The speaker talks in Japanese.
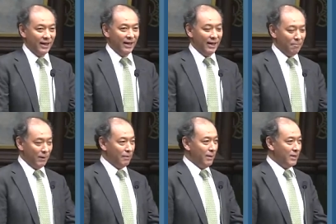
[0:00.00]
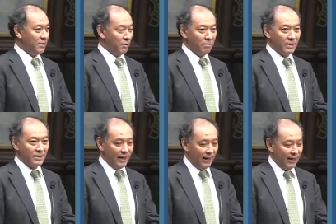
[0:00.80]
えー、やっぱりイメージしておりま
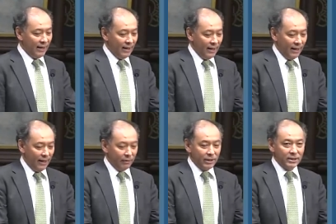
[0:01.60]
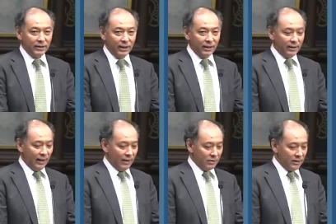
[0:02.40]
して、えー、私が習っ
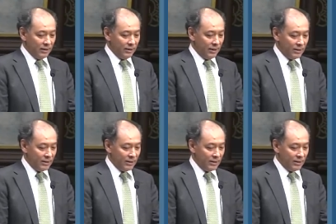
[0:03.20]
たあの先生